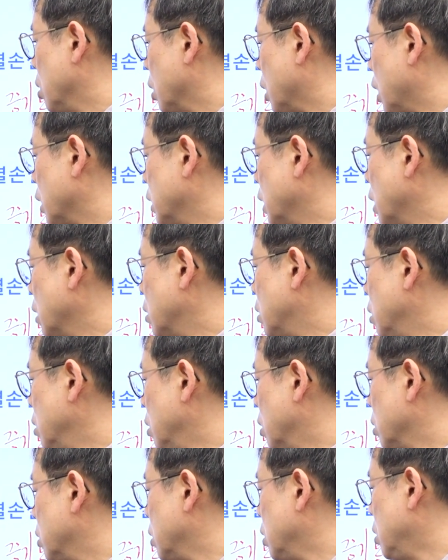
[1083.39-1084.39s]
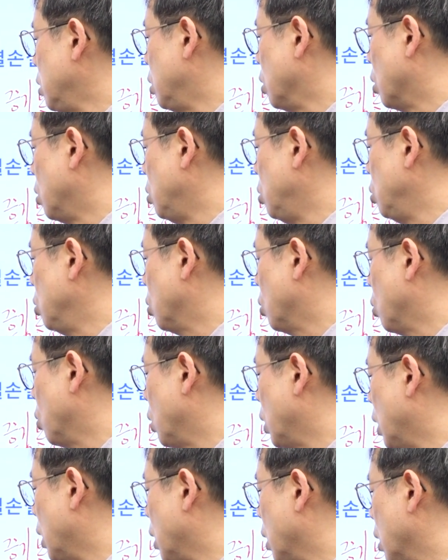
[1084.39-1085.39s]
가장 큰 것은
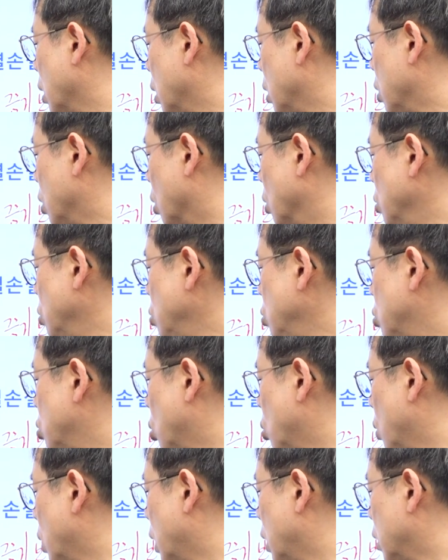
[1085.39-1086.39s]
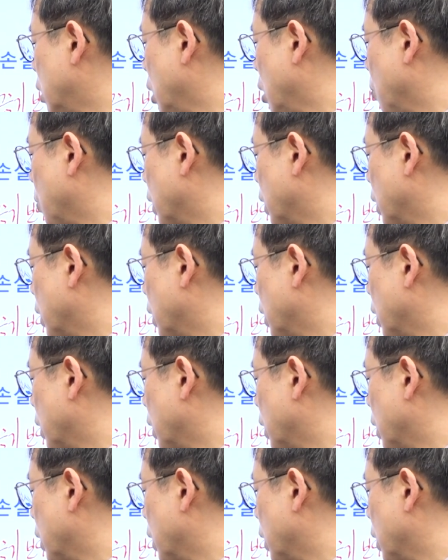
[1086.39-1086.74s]
연료가 연소할 때